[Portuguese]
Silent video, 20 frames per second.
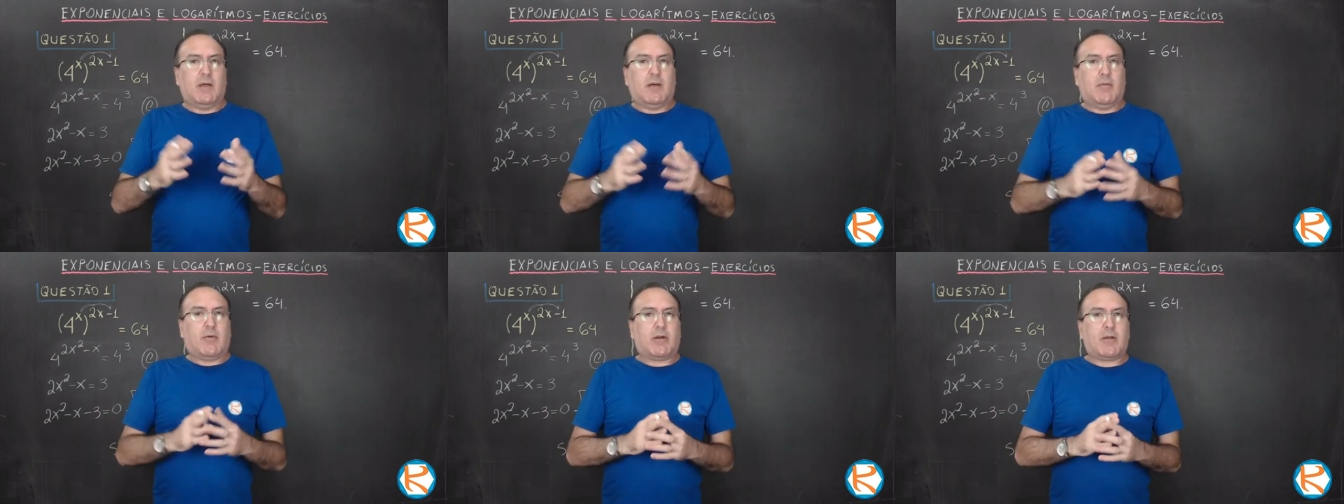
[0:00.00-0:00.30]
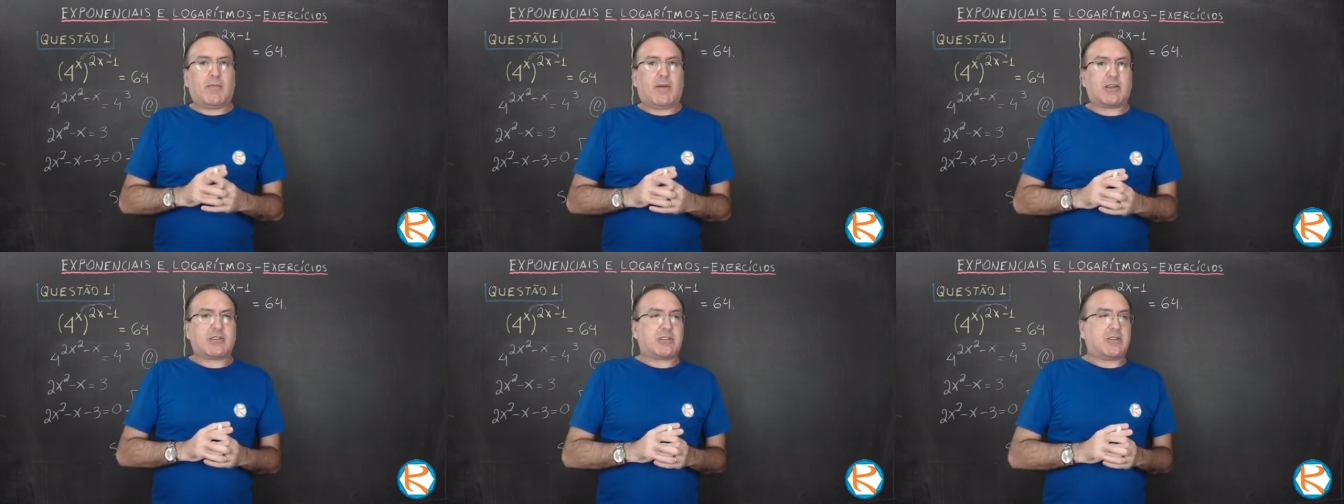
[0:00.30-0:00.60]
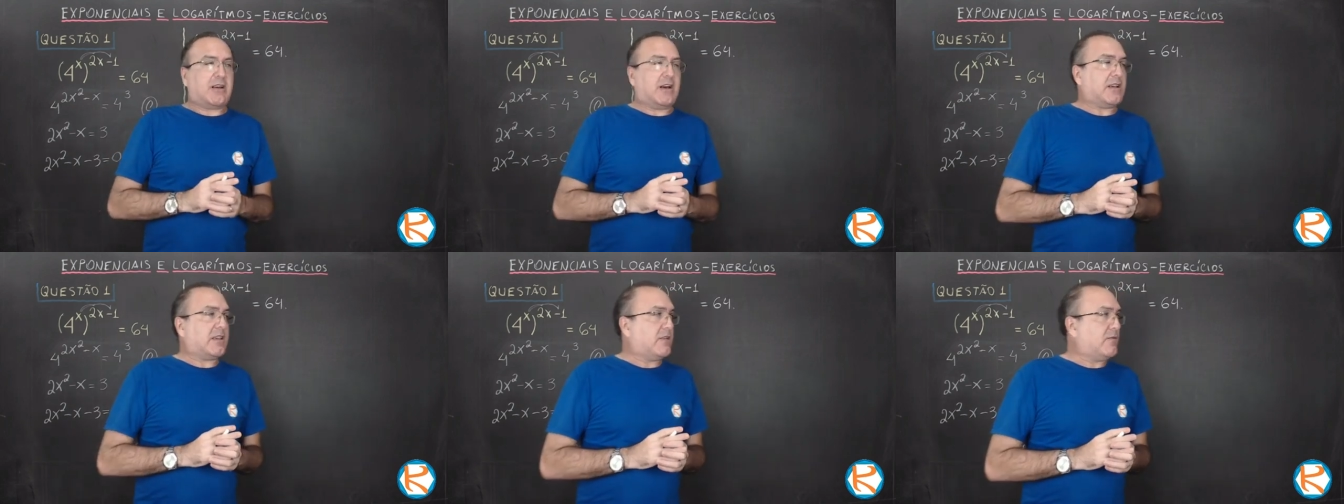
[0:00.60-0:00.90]
Bora
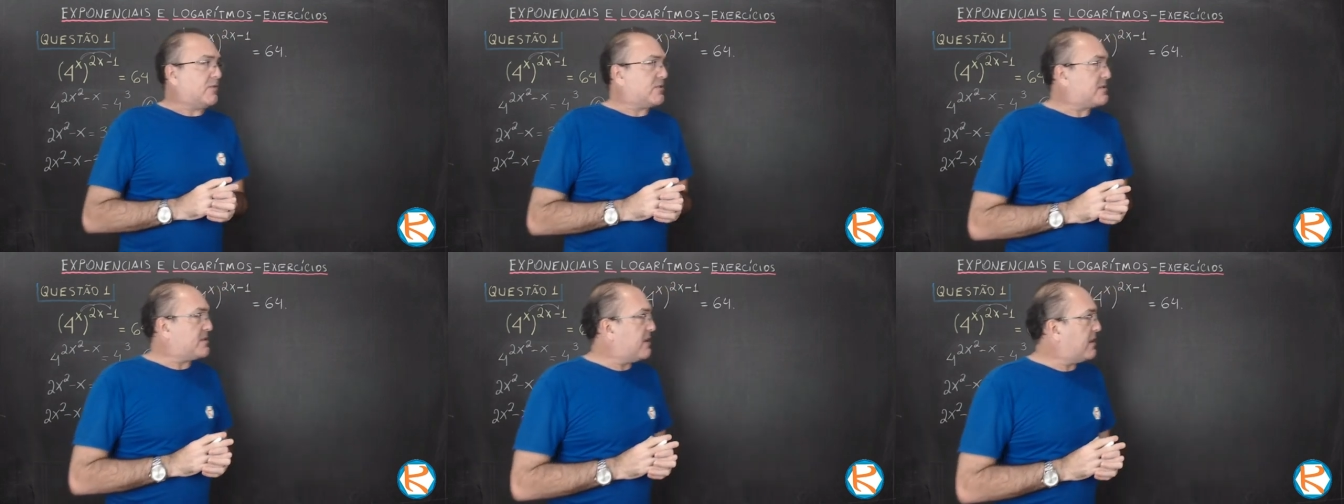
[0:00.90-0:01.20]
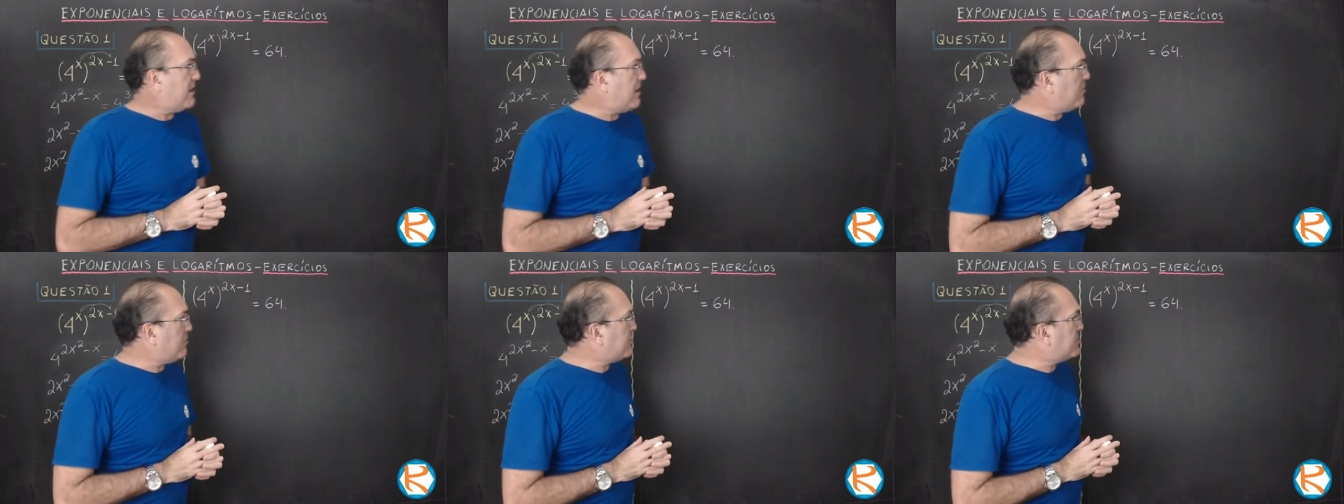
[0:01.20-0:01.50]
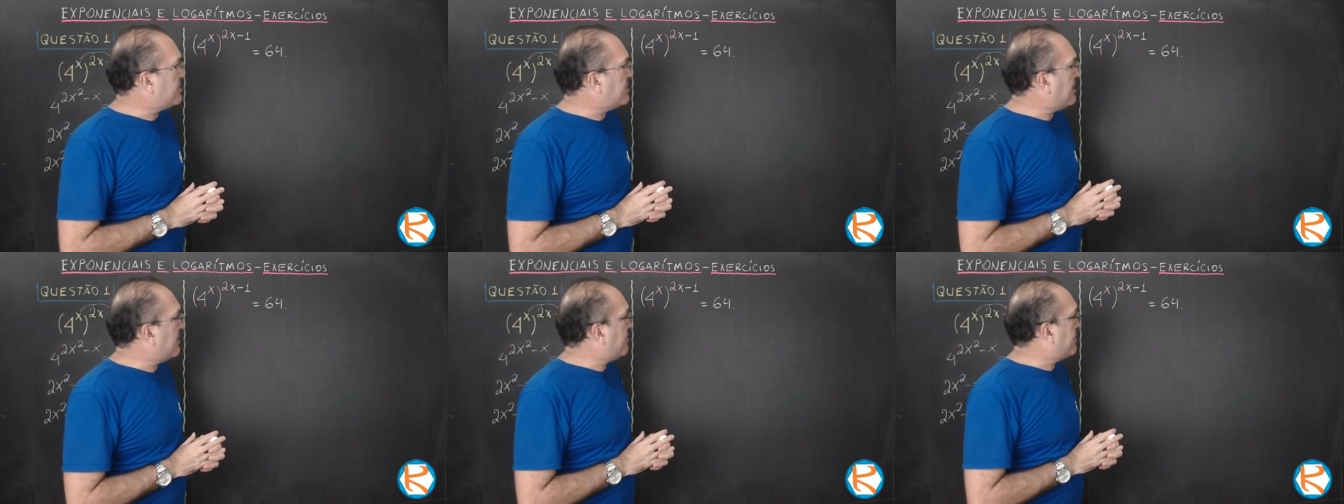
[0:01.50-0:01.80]
imaginar que você não
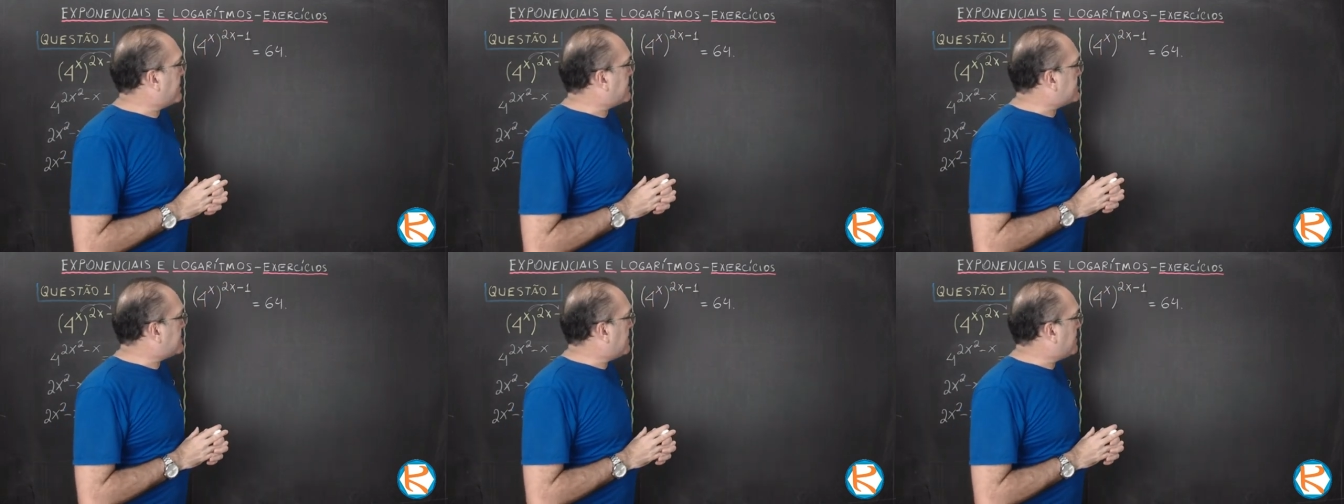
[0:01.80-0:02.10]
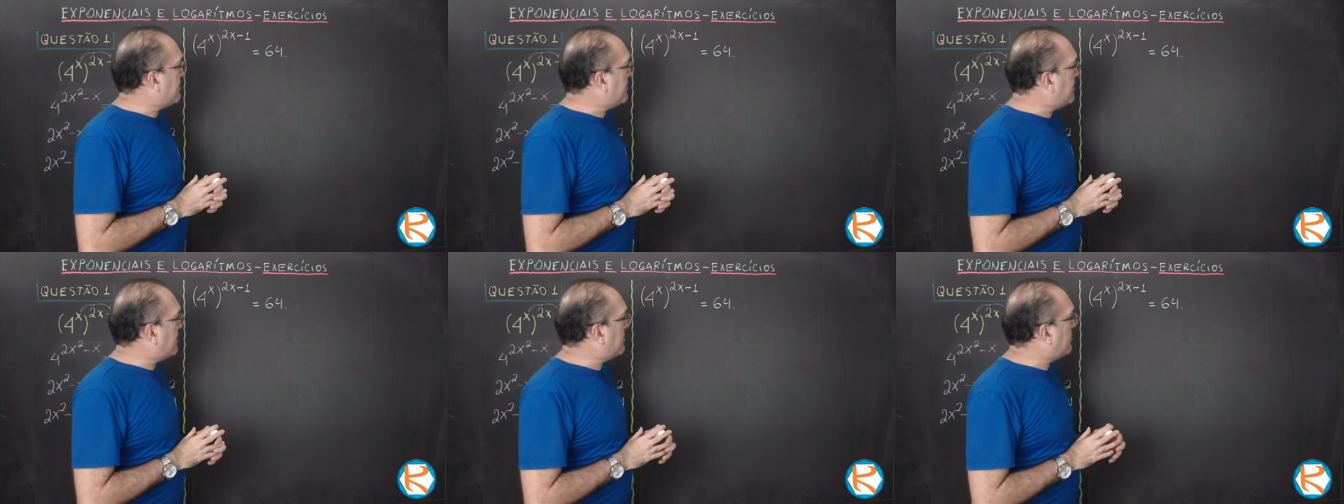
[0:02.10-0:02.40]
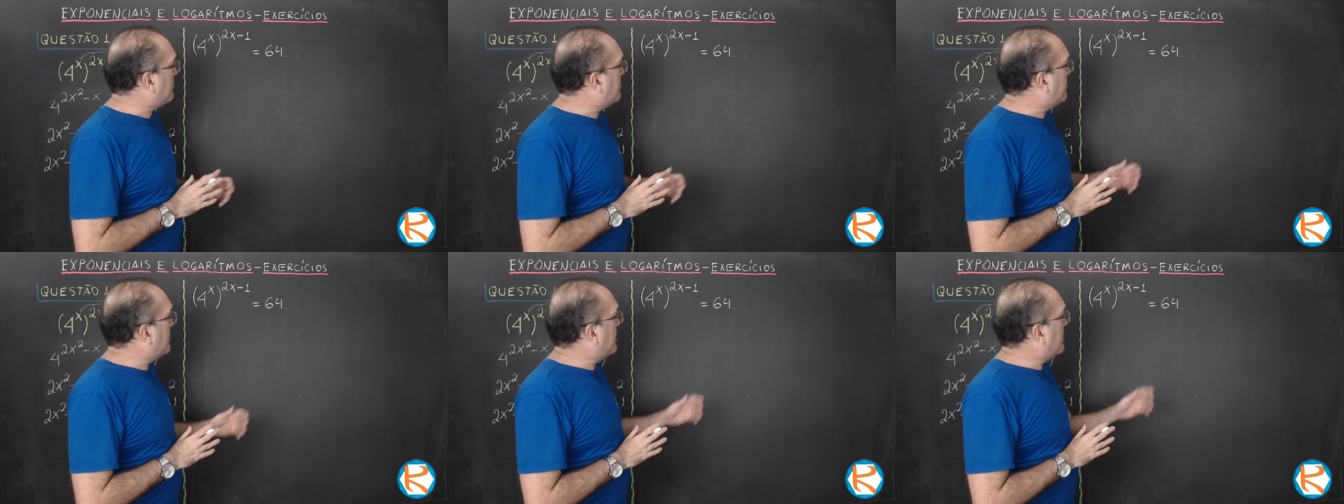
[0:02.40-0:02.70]
tinha
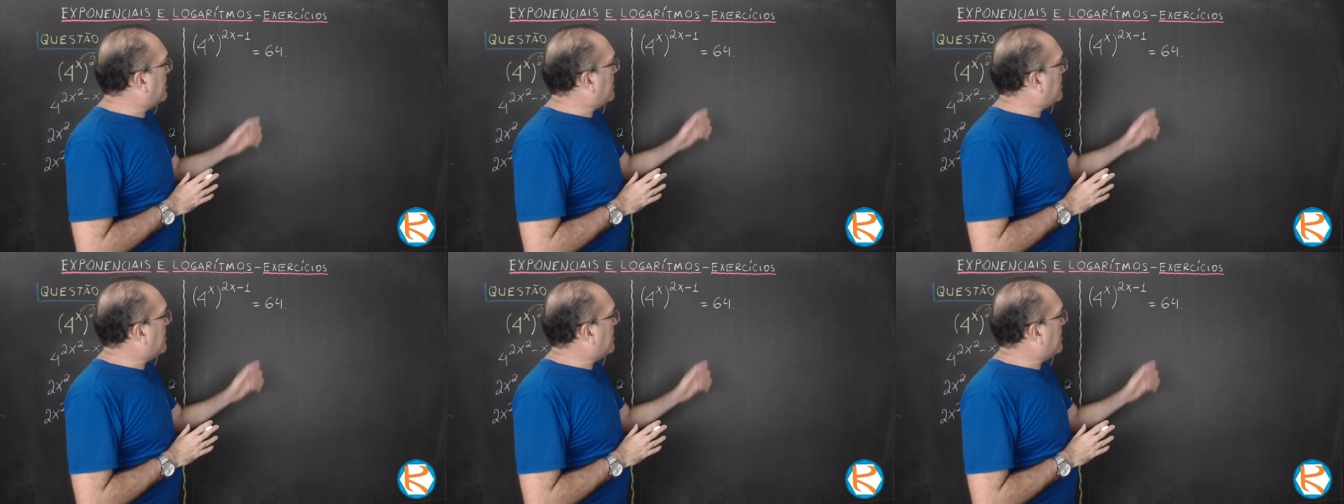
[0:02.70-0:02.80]
percebido